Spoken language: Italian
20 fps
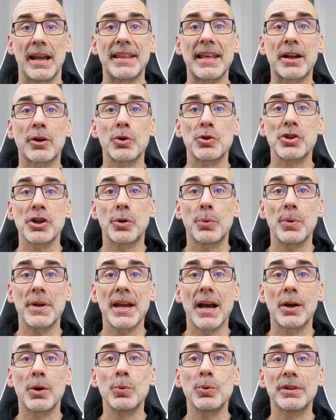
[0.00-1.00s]
Ed eccoci
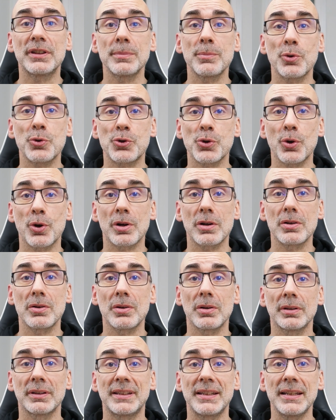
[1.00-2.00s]
qui all'ultimo
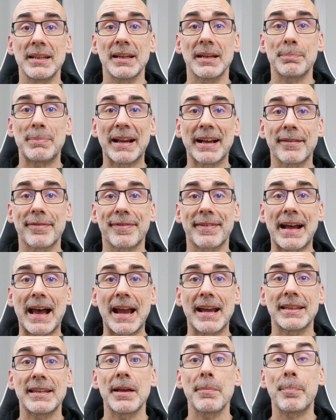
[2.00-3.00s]
giorno di Black
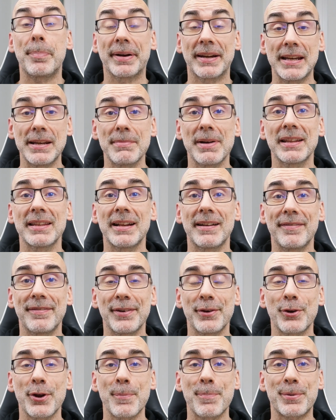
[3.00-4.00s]
Friday, prima del
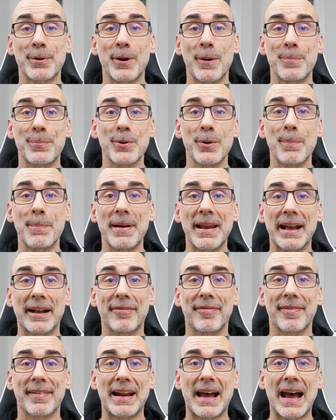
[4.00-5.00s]
vero e proprio
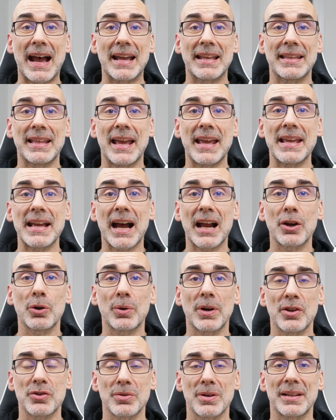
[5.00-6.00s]
Black Friday.
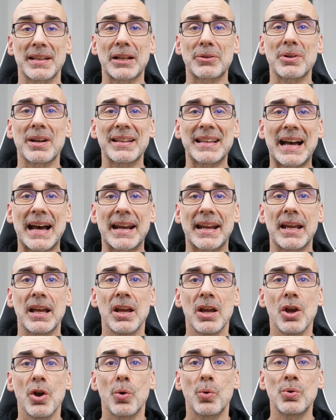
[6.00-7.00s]
Allora, sono andato a
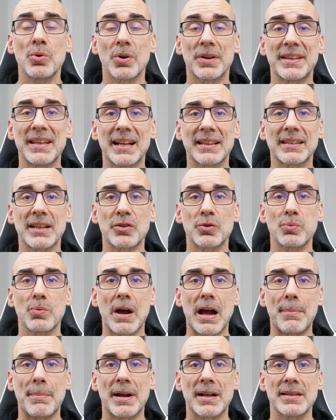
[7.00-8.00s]
dare un'occhiata su
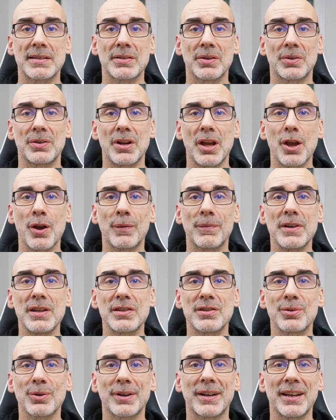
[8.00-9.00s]
Amazon e ho
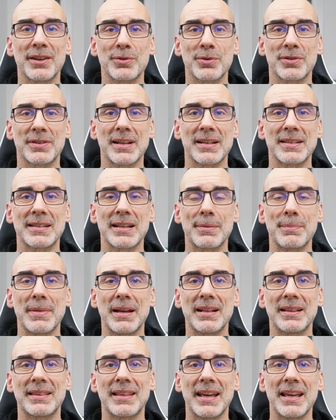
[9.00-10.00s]
visto che
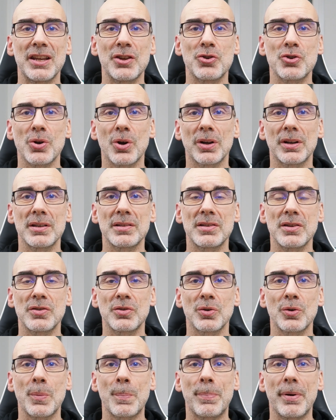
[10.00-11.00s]
sostanzialmente i giochi si
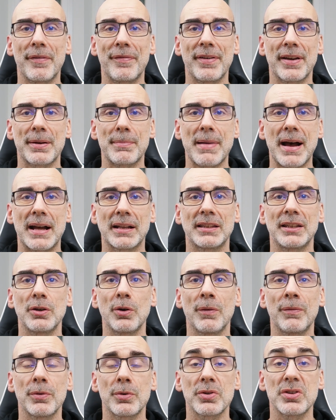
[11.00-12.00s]
sono un po' fermati,
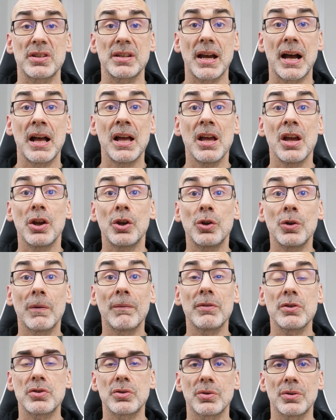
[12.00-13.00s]
ovvero sia
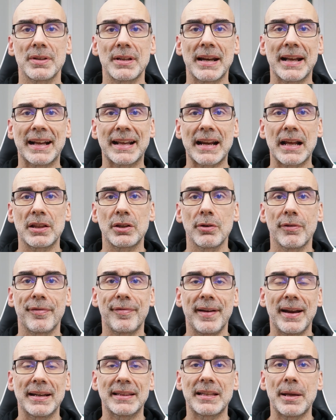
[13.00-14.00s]
non vi sono delle grandi
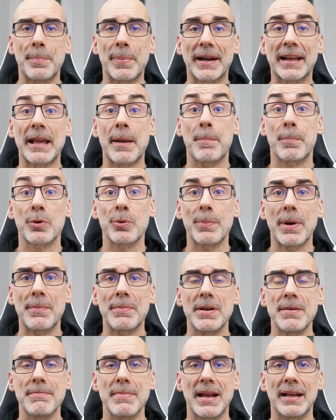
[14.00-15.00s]
offerte perché
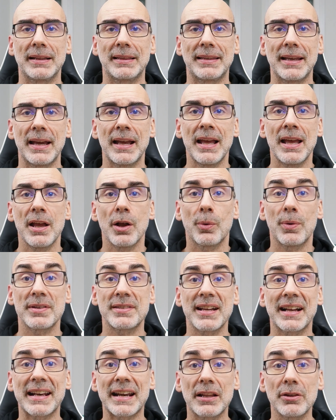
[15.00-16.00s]
probabilmente
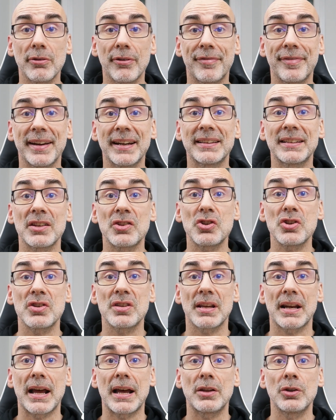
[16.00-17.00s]
queste grandi offerte ci
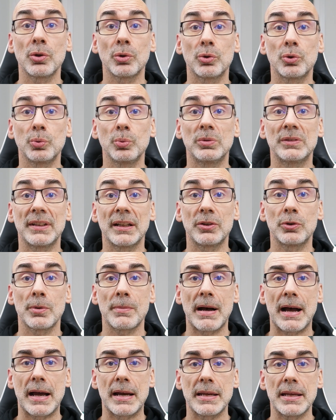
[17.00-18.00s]
saranno tutte
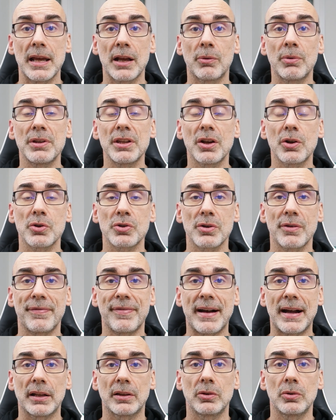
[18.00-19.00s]
domani. E quindi cosa ho
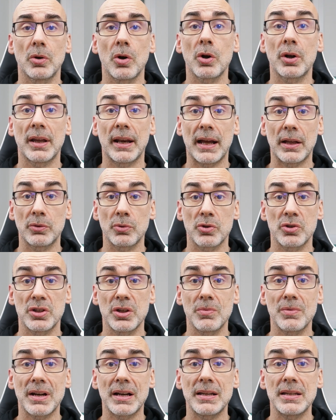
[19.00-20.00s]
fatto? Ho creato
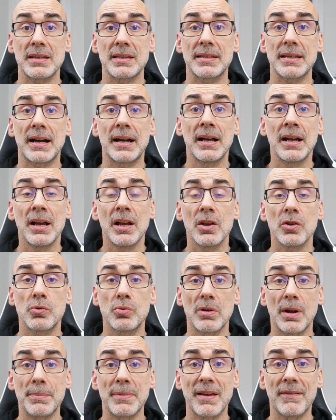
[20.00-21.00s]
sì una lista
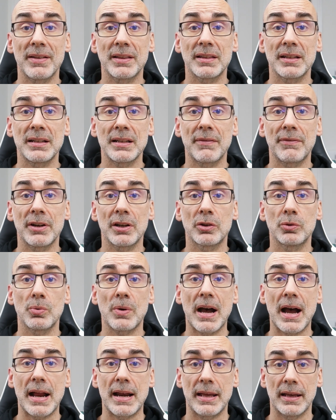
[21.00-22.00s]
sulla mia vetrina
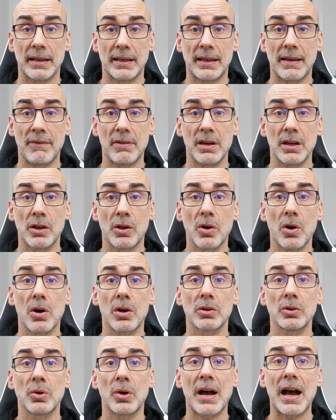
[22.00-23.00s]
virtuale, che vi
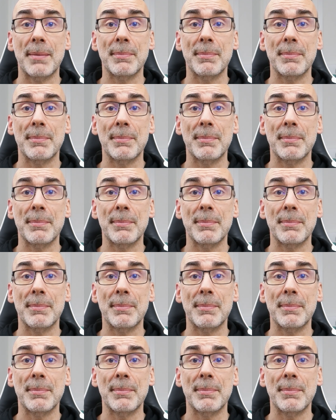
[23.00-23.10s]
ricordo